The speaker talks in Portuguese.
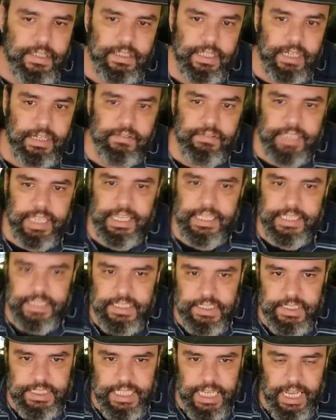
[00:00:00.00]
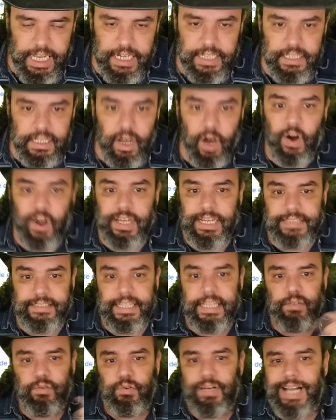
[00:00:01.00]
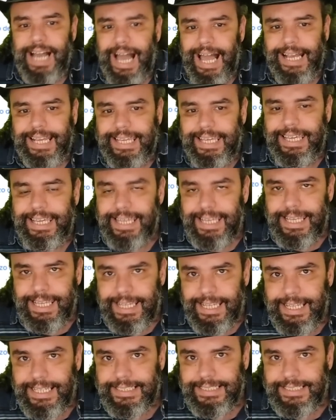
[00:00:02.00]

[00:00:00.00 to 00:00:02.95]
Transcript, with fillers: Não, que isso, cara. Olha, tem lugar aqui